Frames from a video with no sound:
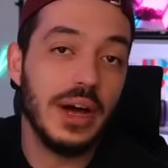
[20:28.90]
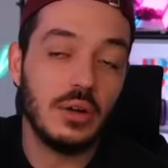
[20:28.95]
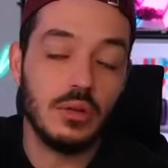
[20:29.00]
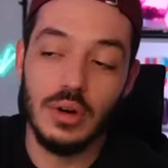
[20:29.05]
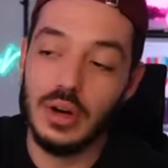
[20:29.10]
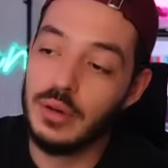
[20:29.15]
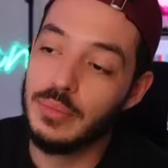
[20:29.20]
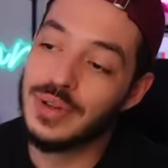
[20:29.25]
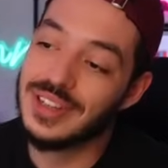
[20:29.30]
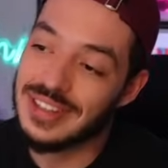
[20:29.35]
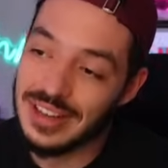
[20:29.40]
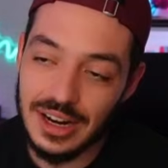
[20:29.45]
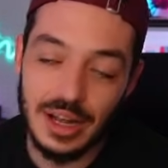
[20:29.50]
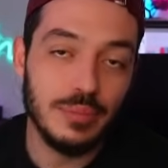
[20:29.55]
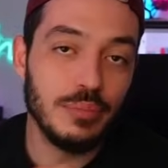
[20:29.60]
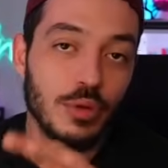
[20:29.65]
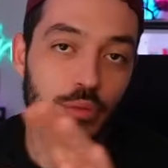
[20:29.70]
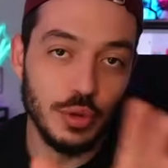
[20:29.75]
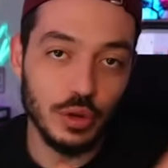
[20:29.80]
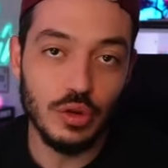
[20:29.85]
quoi, bah, celle-là
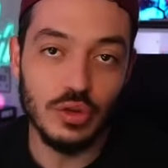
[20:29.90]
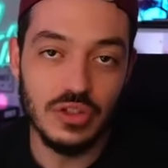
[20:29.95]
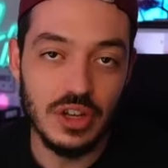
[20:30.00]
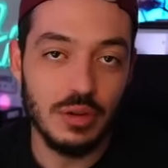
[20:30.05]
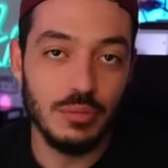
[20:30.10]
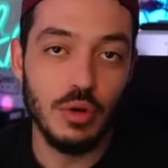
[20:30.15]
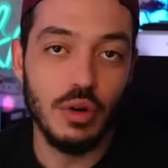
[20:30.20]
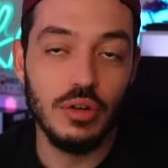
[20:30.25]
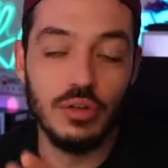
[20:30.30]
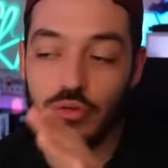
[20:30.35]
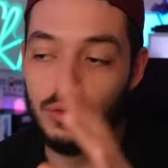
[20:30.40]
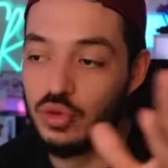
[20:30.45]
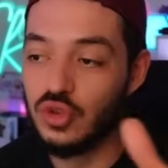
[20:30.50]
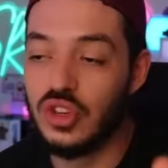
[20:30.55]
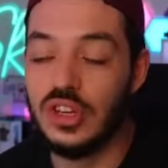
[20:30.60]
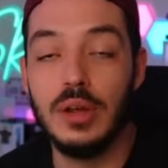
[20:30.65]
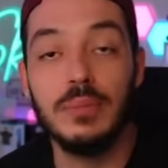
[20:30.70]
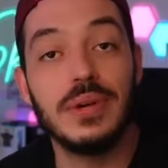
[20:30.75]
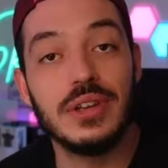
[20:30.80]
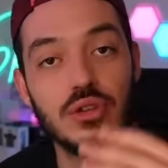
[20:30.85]
peut potentiellement vous
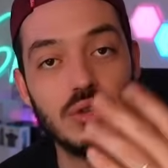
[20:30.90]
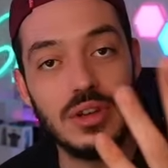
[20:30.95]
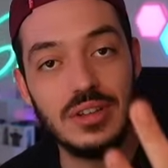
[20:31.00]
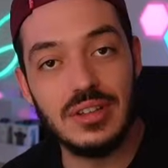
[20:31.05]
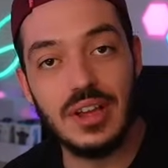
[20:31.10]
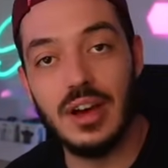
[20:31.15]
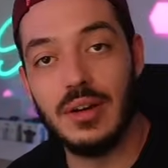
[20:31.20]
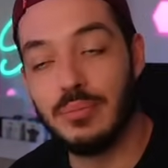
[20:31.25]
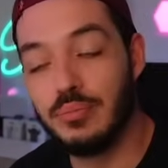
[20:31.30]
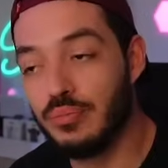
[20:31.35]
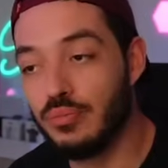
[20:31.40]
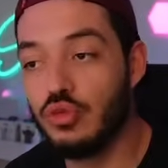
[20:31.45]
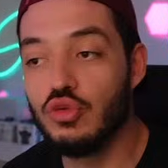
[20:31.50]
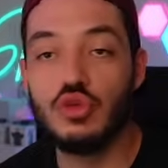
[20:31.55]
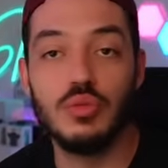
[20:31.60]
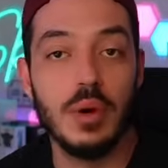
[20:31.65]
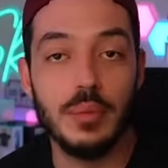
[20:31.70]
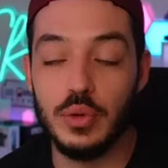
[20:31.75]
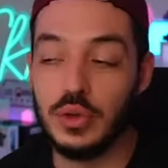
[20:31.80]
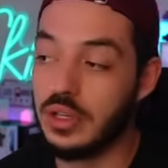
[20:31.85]
gêner parce qu'elle sera plus ou
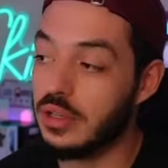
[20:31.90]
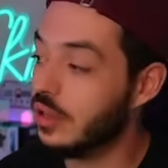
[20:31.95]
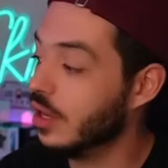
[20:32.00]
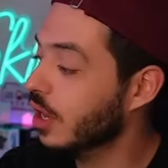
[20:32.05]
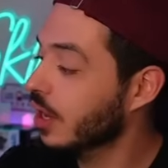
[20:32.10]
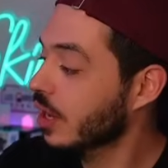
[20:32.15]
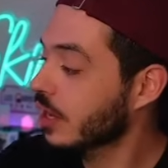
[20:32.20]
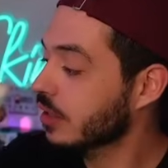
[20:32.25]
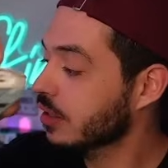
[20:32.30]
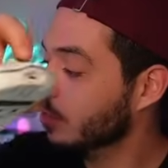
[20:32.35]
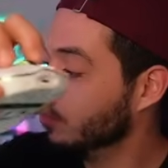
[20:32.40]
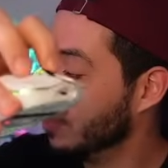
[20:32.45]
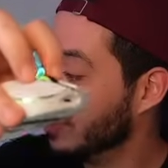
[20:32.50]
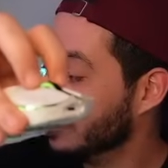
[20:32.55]
moins petite. Si vous la